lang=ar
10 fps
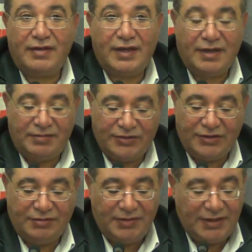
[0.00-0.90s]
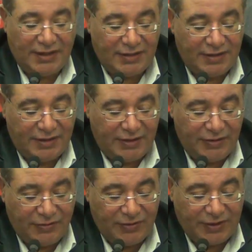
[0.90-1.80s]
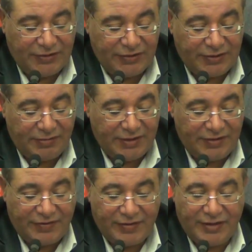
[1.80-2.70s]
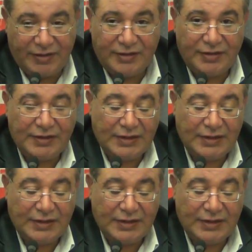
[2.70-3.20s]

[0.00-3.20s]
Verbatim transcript: الأخ مجيد ميلاد لنيله درجة الماجستير